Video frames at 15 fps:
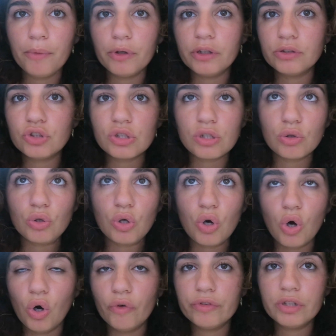poi c'è stato il
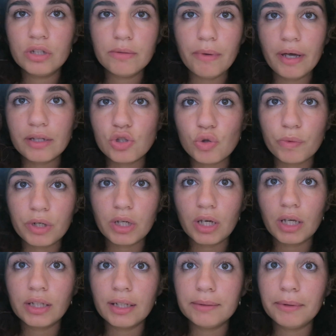covid di mezzo
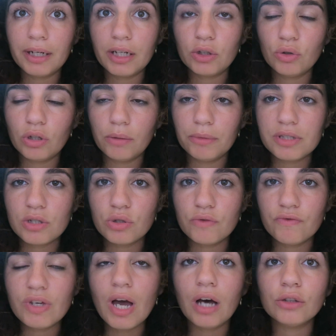perché da parecchio che mi è stato
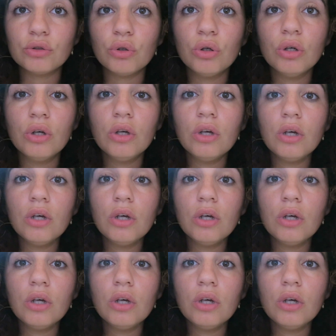inviato